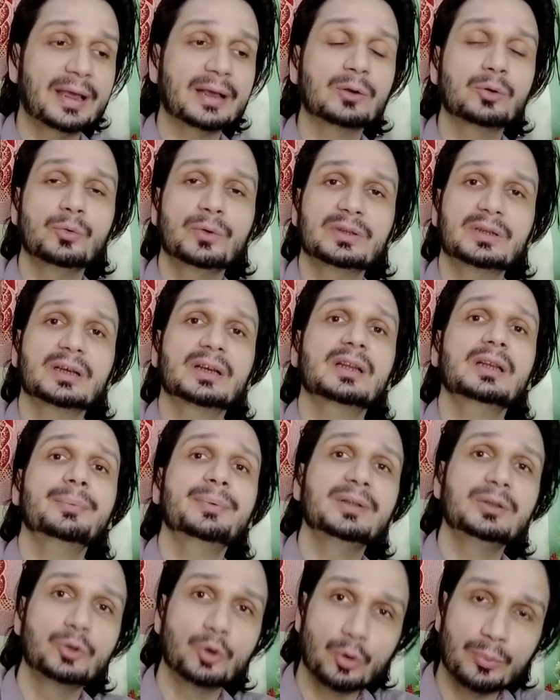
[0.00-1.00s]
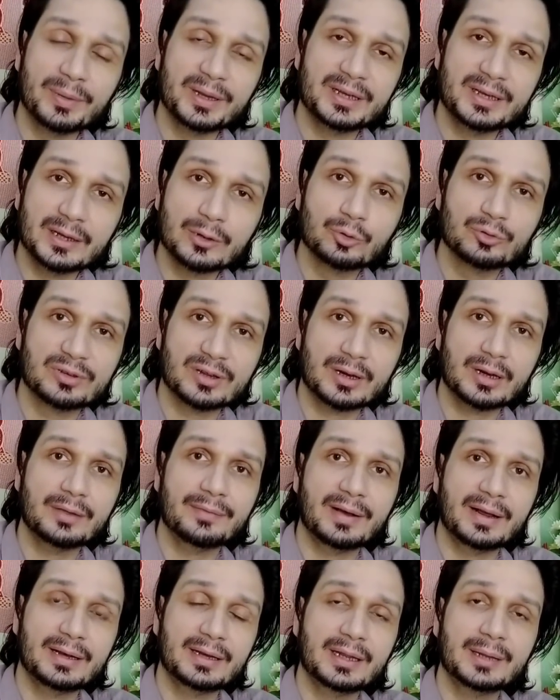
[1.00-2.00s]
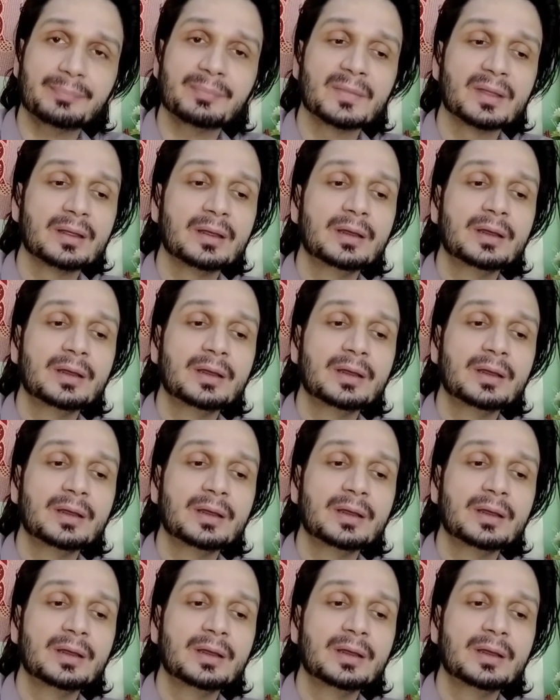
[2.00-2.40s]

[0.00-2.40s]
हैक हुए तकरीबन दो महीने गुजरने वाले हैं